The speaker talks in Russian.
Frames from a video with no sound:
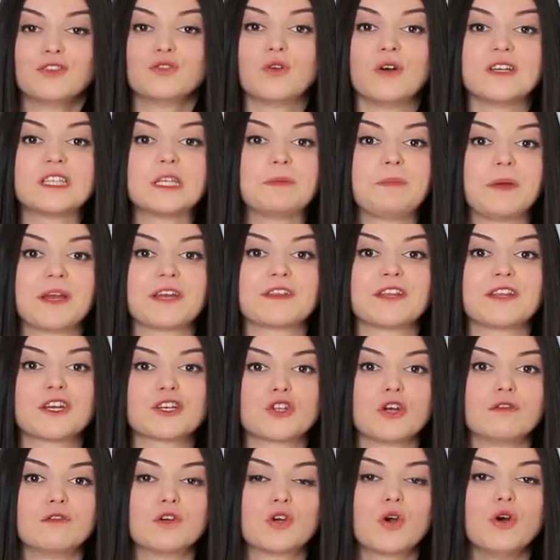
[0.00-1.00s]
Ну а теперь
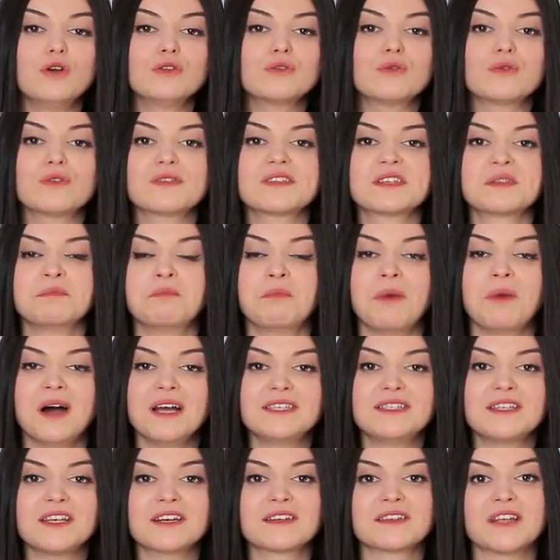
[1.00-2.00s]
наш новый конкурс
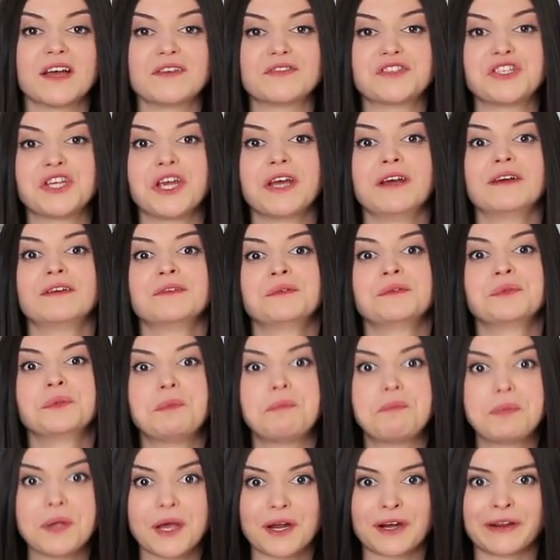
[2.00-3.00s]
«Мастер на все
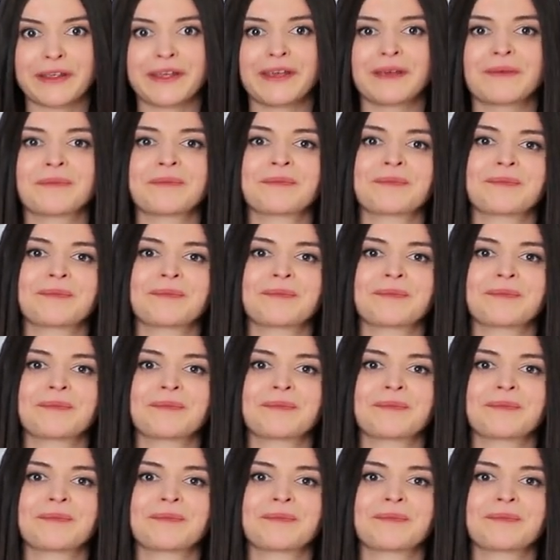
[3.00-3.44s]
перки».